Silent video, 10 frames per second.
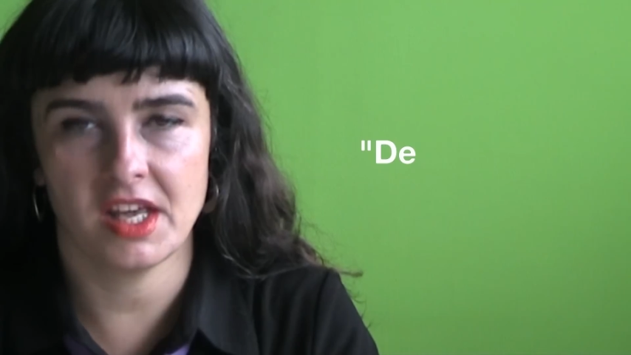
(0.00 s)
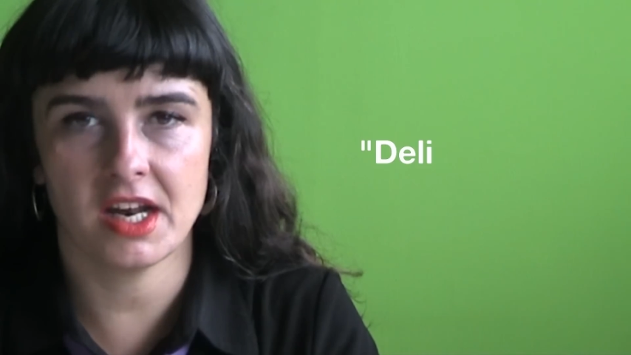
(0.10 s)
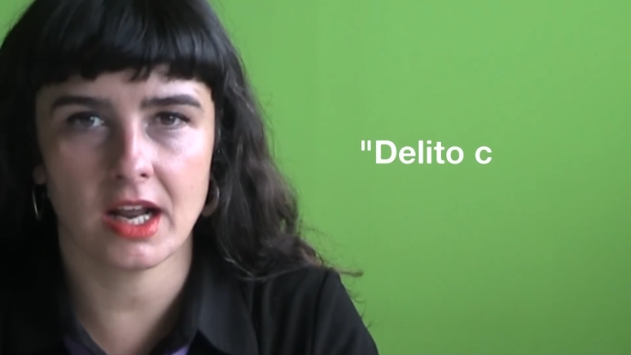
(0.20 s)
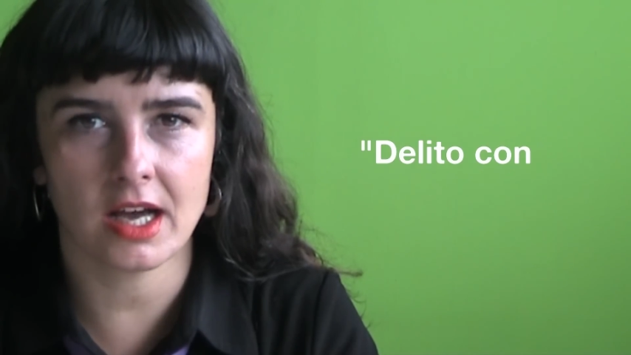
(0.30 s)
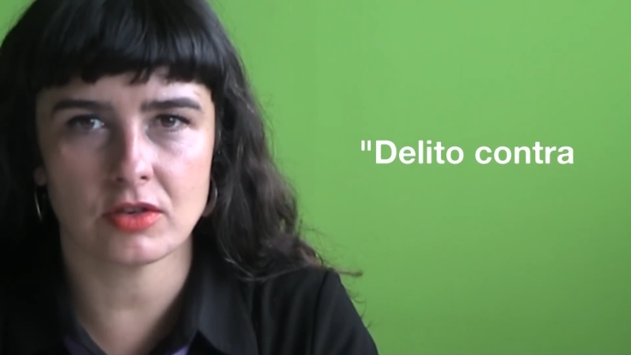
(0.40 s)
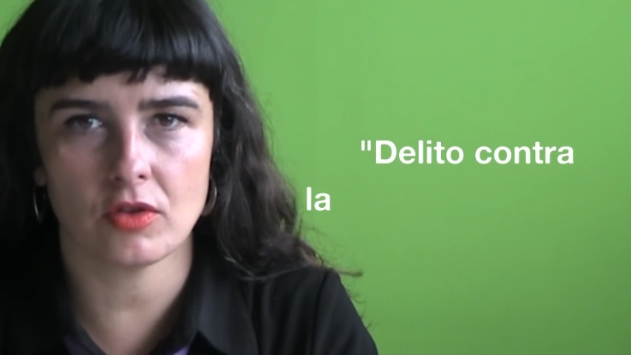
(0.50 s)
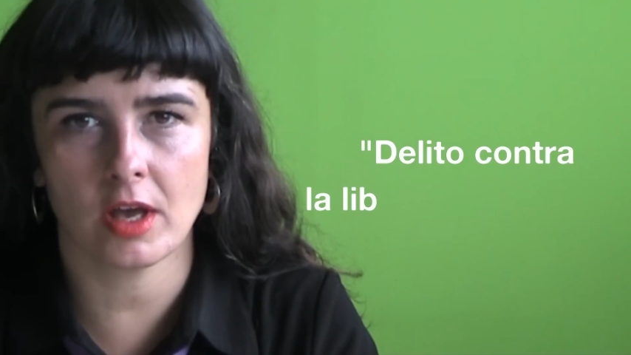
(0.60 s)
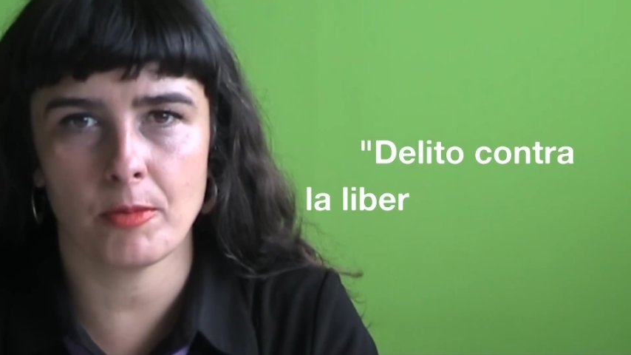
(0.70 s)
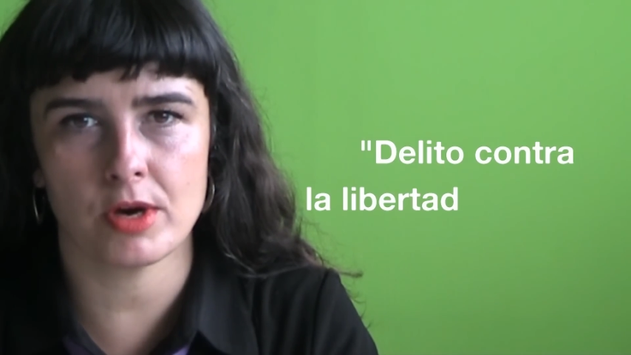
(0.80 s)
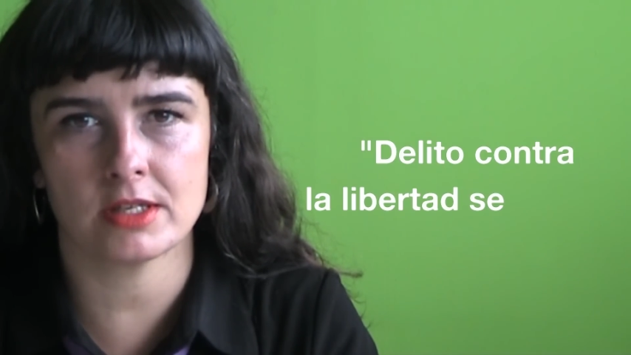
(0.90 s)
y en el caso de
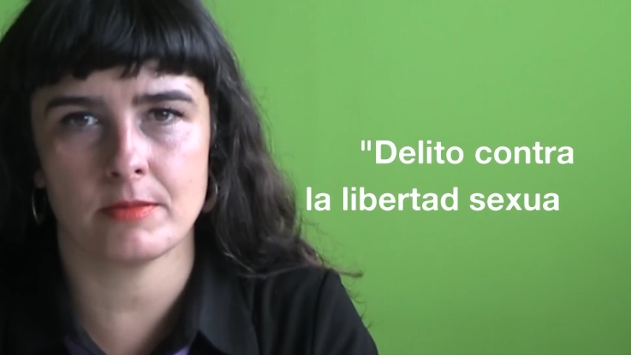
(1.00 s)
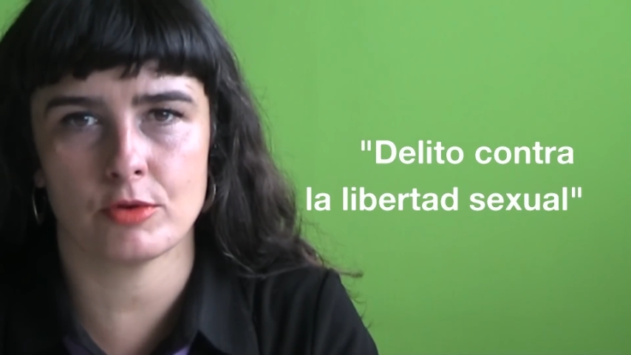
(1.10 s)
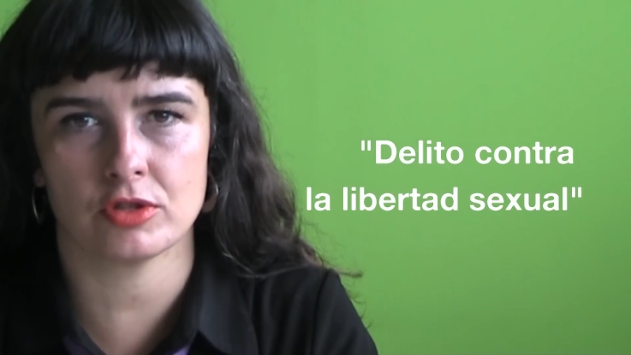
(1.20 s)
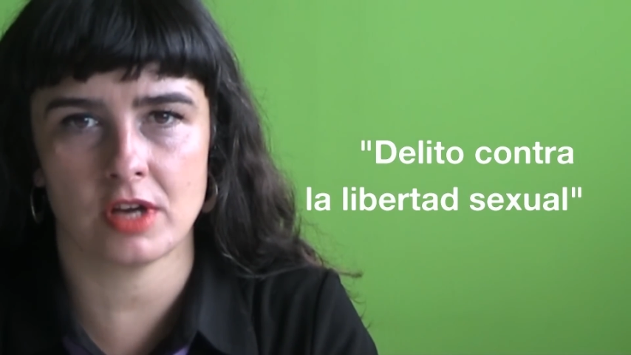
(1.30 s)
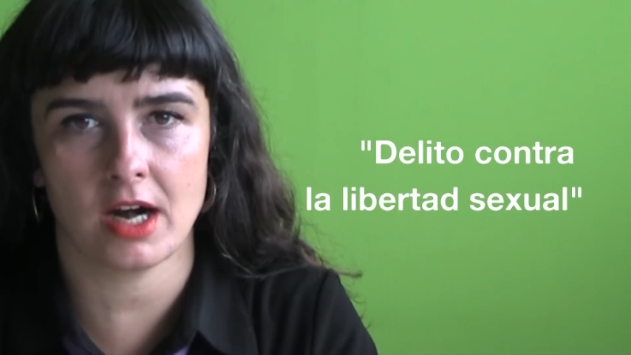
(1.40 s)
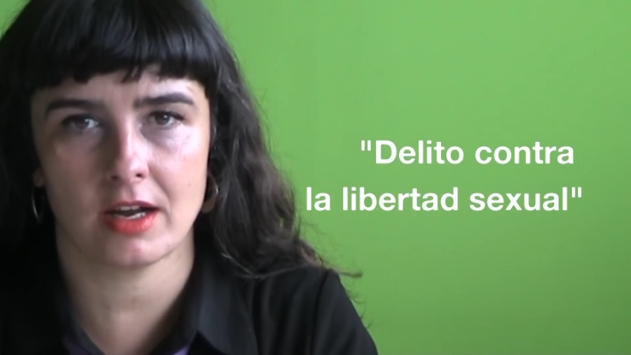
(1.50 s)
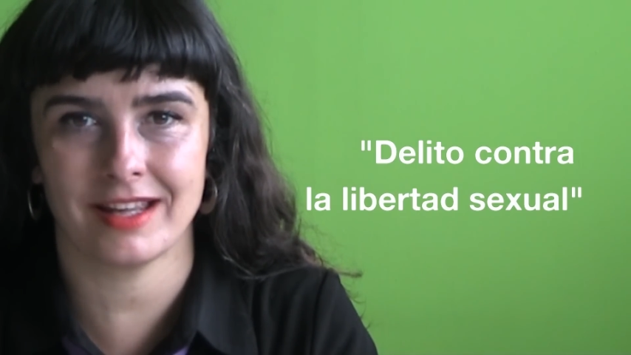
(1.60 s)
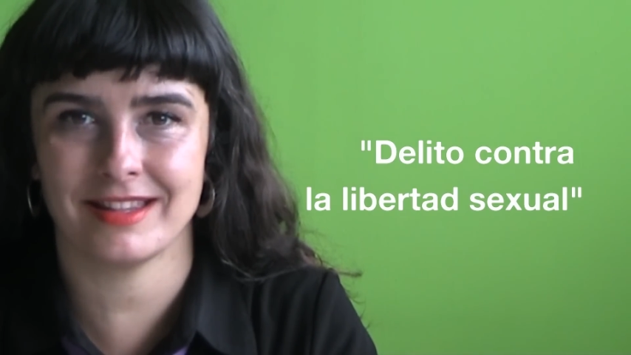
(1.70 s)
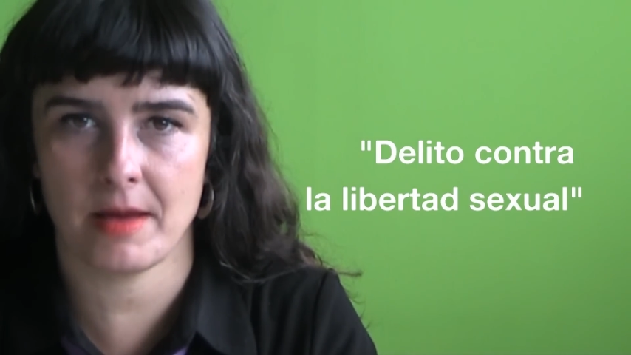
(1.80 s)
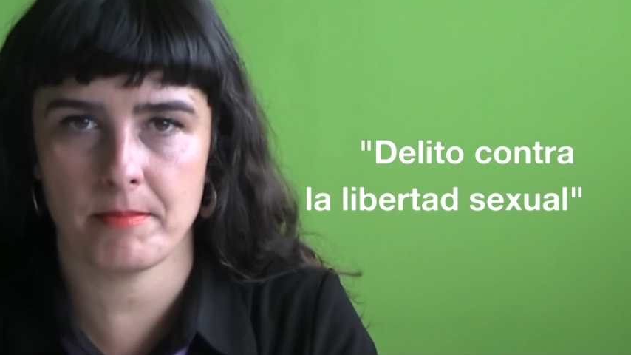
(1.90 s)
que puedas demostrar
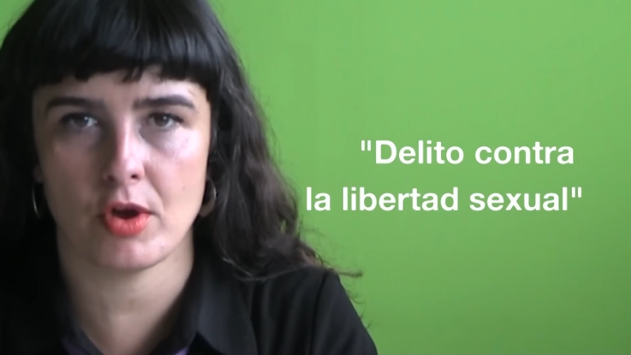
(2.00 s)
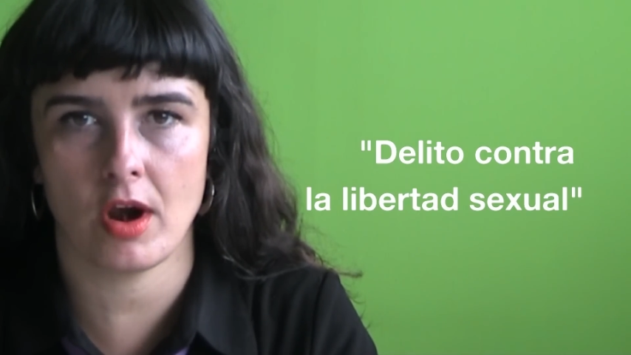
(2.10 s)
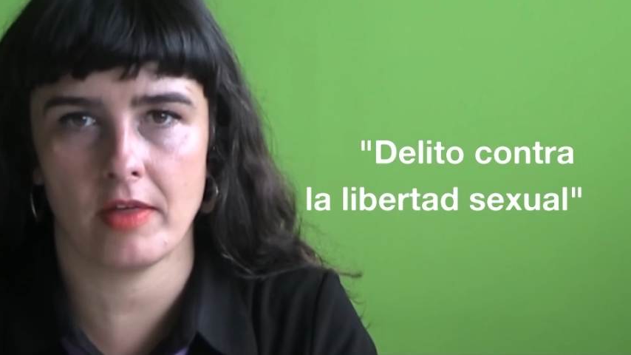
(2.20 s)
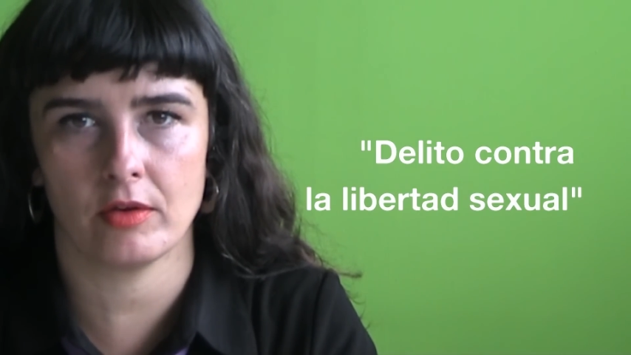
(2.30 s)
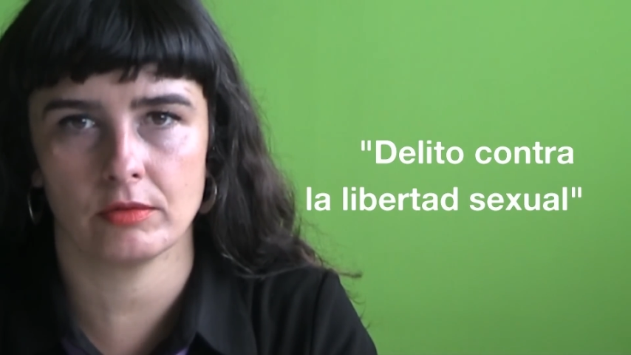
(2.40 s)
que te han violado.